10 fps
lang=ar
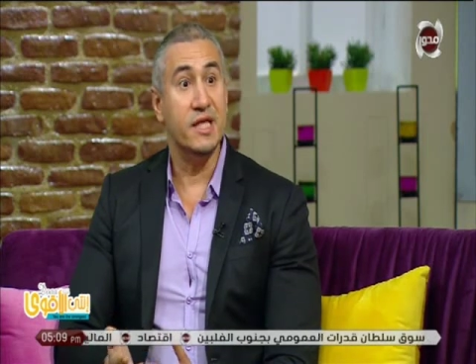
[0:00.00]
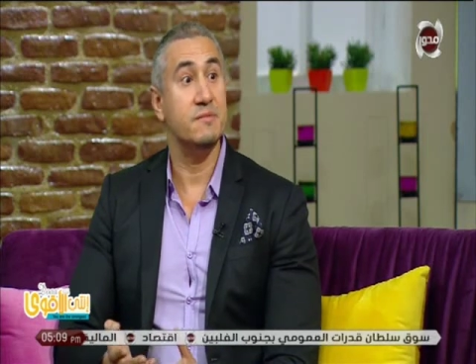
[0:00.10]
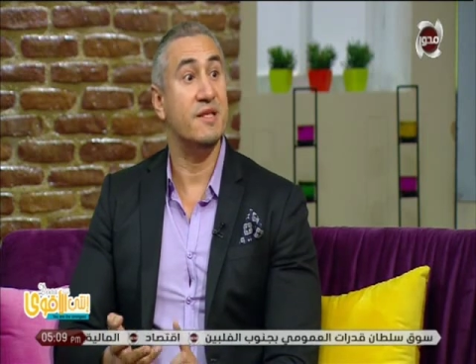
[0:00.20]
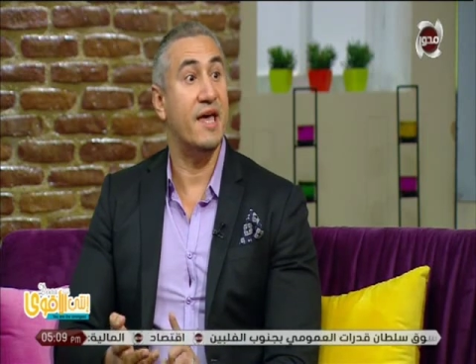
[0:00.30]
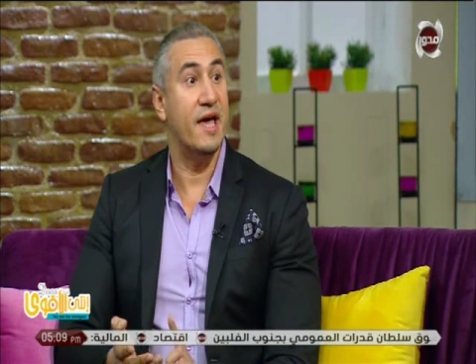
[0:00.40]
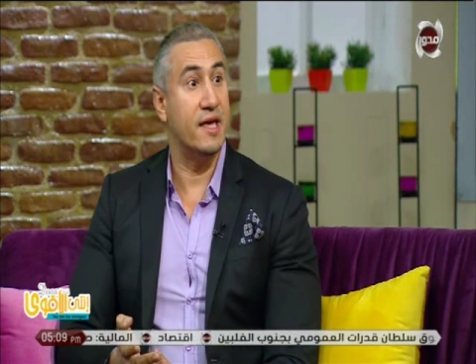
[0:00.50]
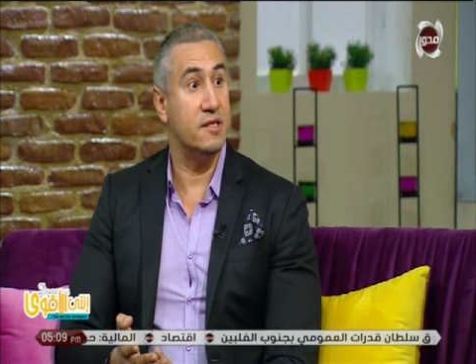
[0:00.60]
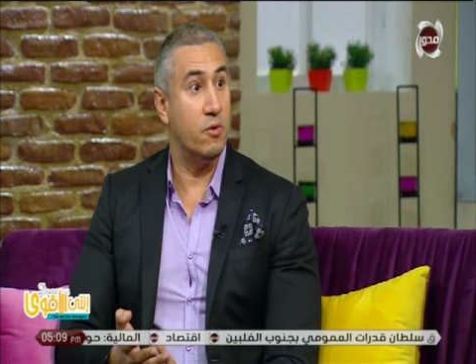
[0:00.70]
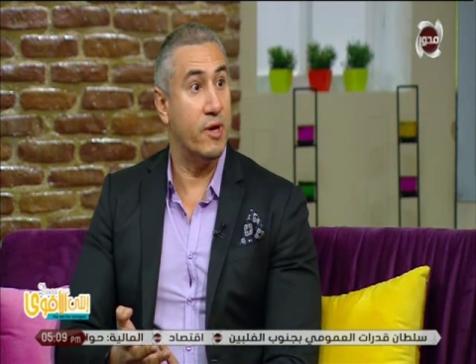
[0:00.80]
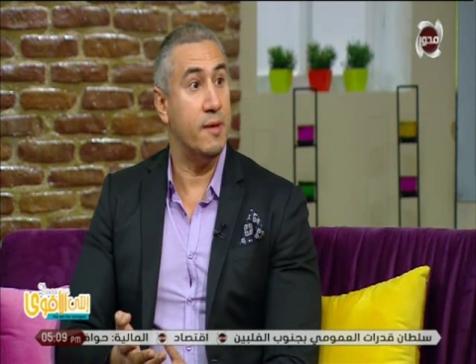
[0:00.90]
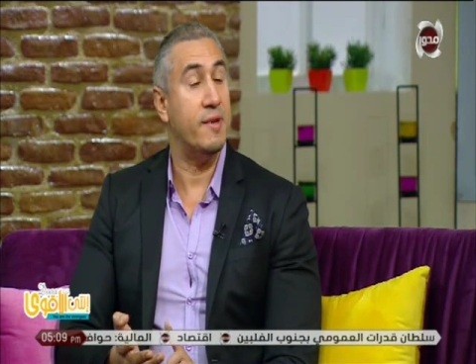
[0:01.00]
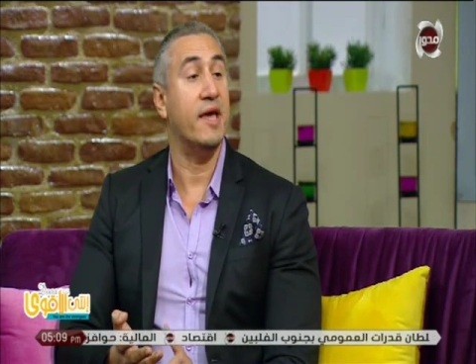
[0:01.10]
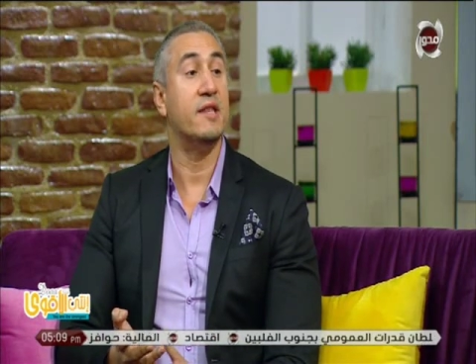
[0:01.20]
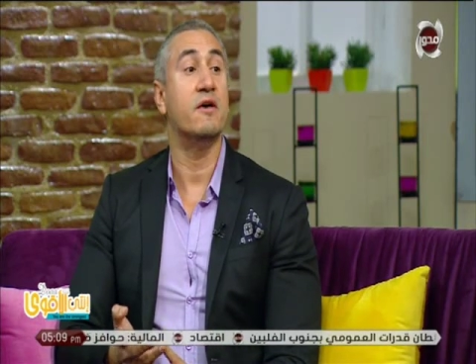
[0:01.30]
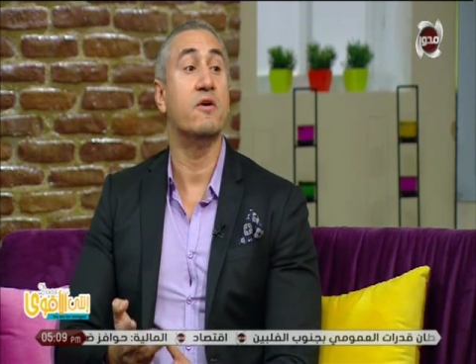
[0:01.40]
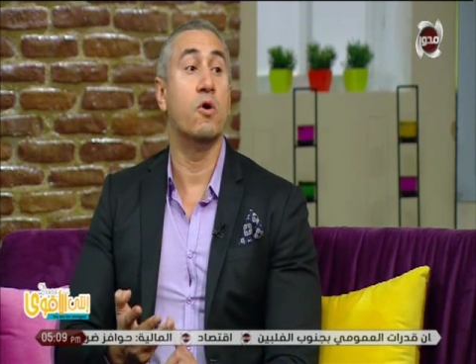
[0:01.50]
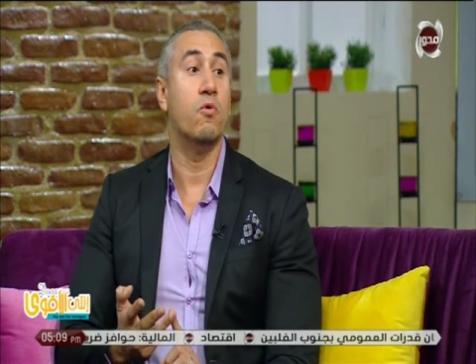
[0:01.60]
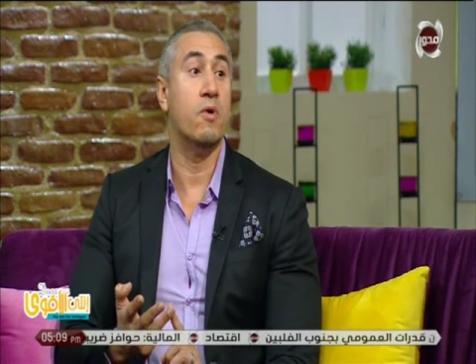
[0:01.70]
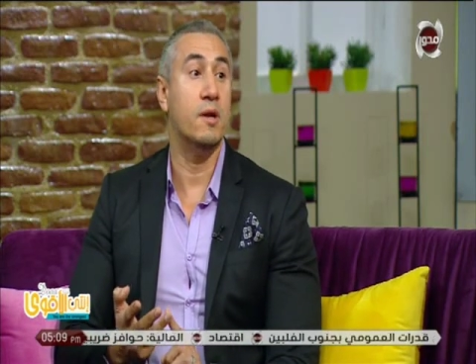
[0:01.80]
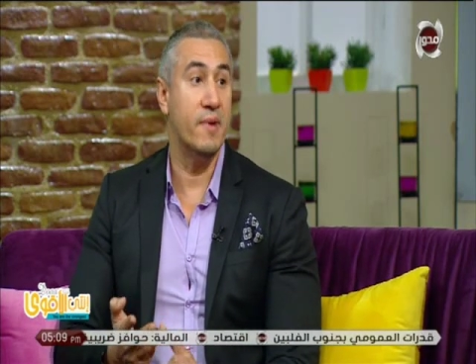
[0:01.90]
لازم نتاكد ان هو جايب العينه
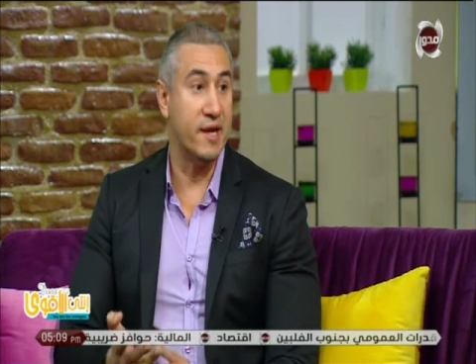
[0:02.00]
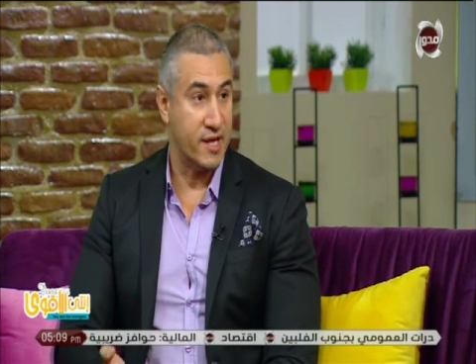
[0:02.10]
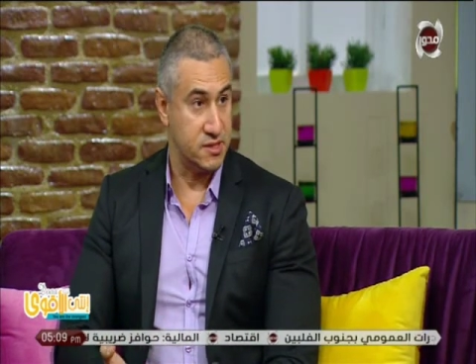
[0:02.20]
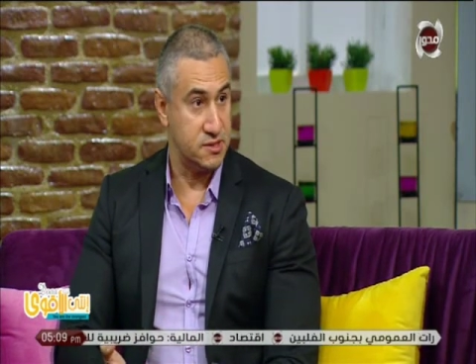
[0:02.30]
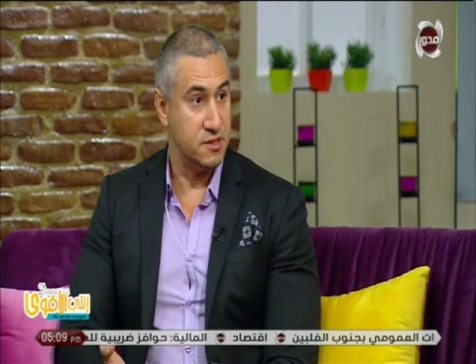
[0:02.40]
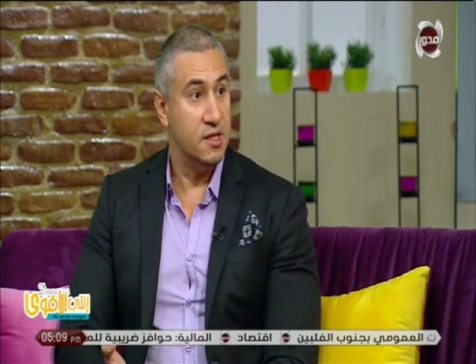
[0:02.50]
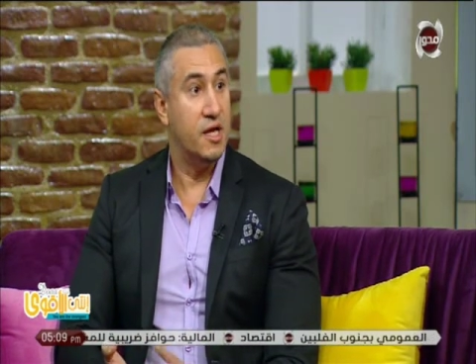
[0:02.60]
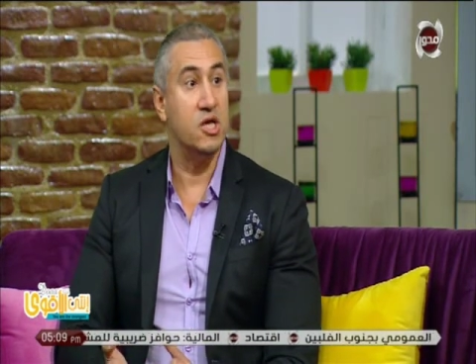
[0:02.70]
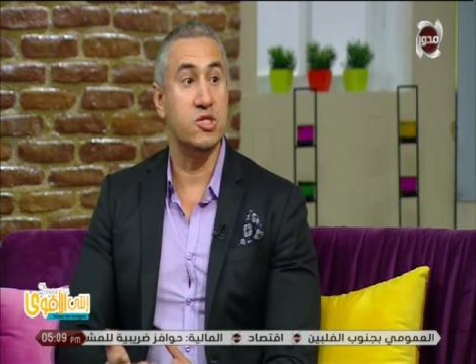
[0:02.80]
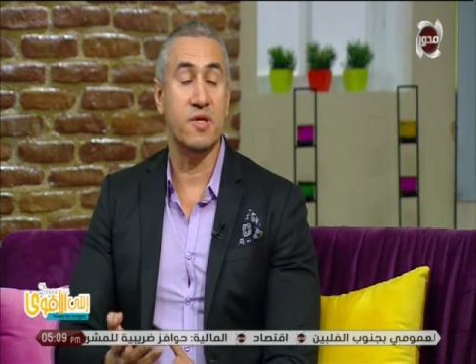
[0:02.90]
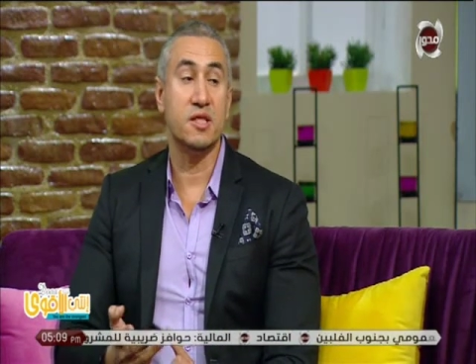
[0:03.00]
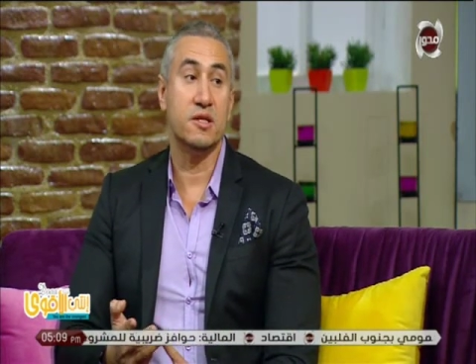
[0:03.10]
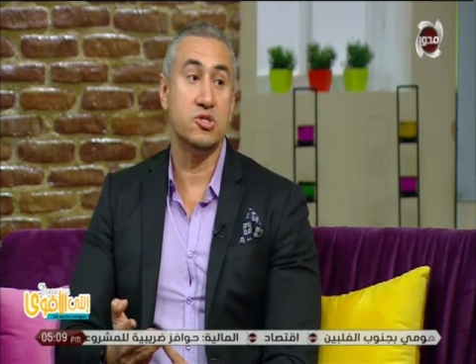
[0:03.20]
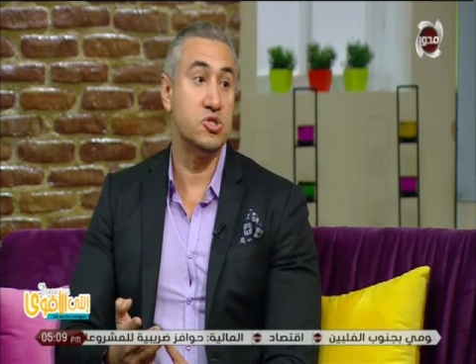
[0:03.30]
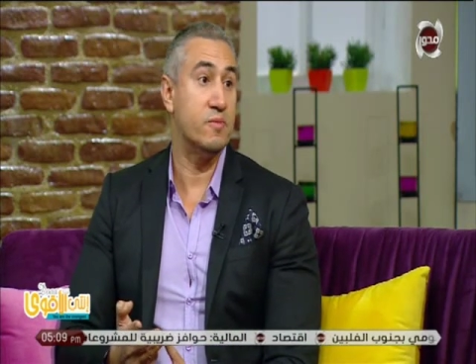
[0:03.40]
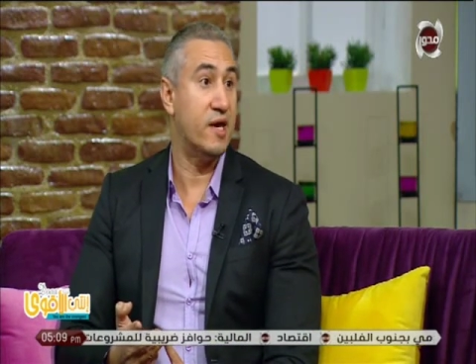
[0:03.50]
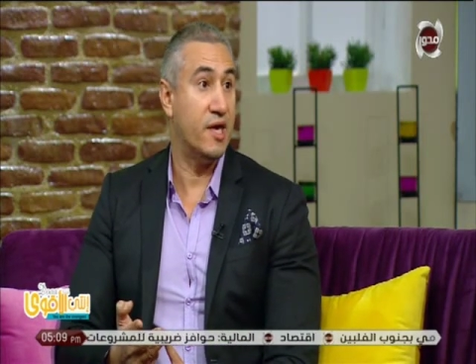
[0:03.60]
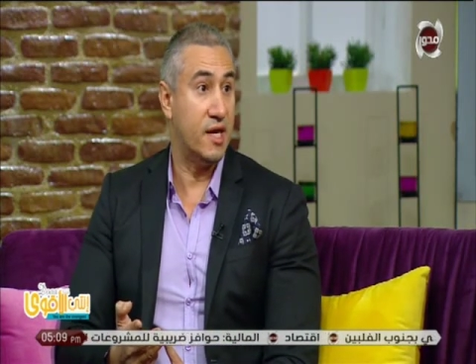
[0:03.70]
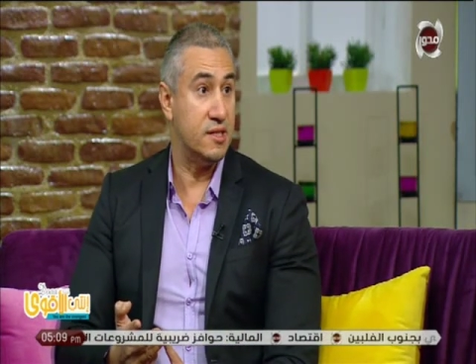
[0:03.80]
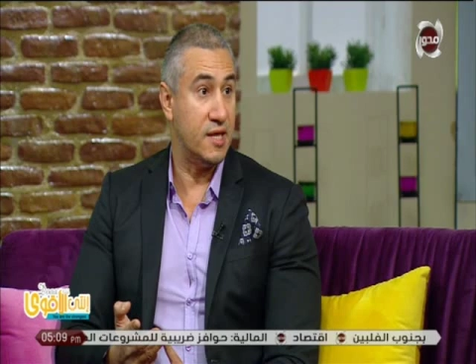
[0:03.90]
جوه المركز عشان ما تختلطش باي
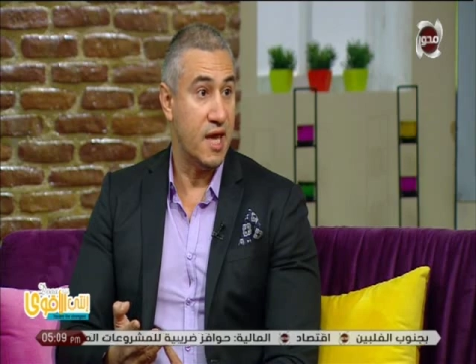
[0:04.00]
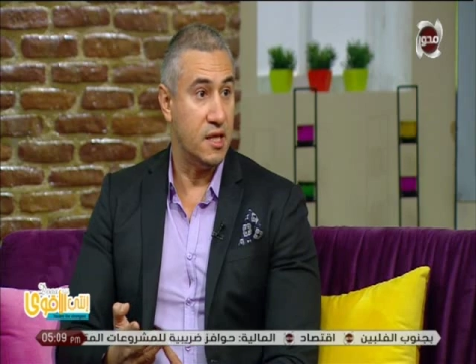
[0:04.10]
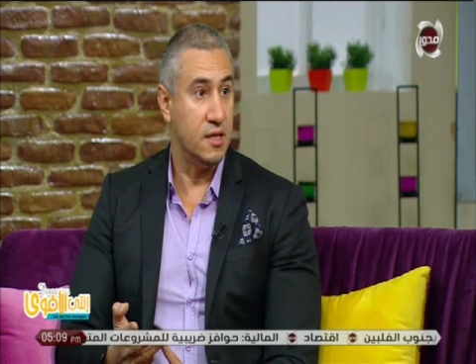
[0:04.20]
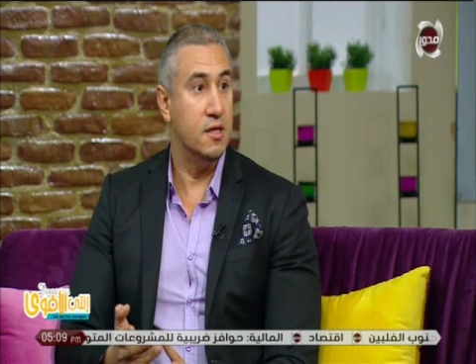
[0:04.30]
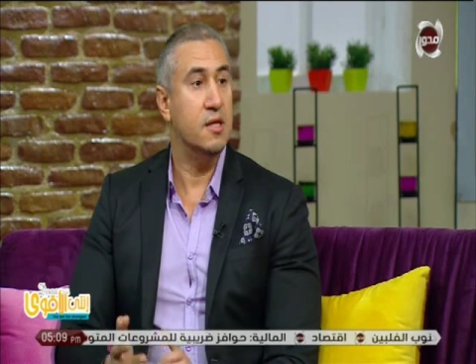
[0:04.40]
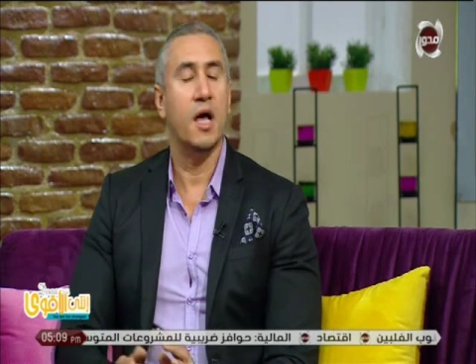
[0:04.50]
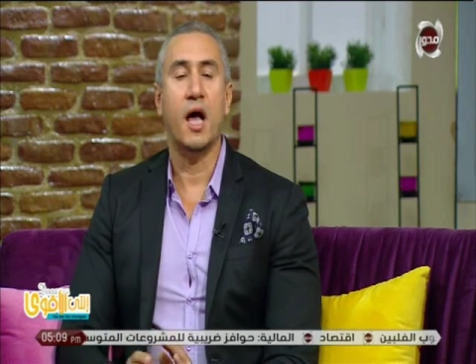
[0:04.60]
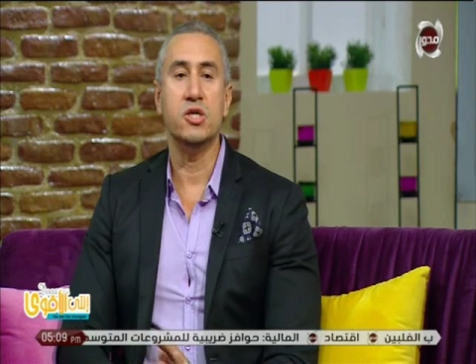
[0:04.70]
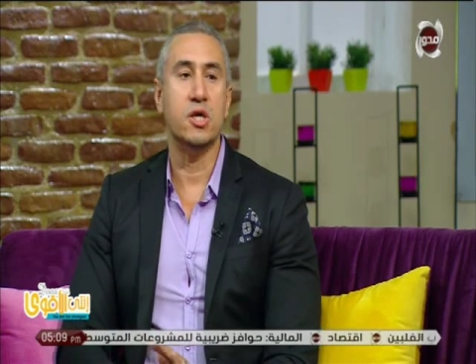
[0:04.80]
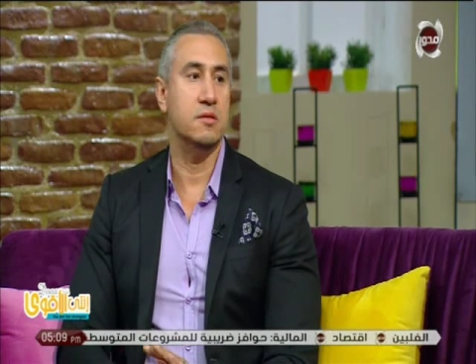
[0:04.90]
حد تاني اه علشان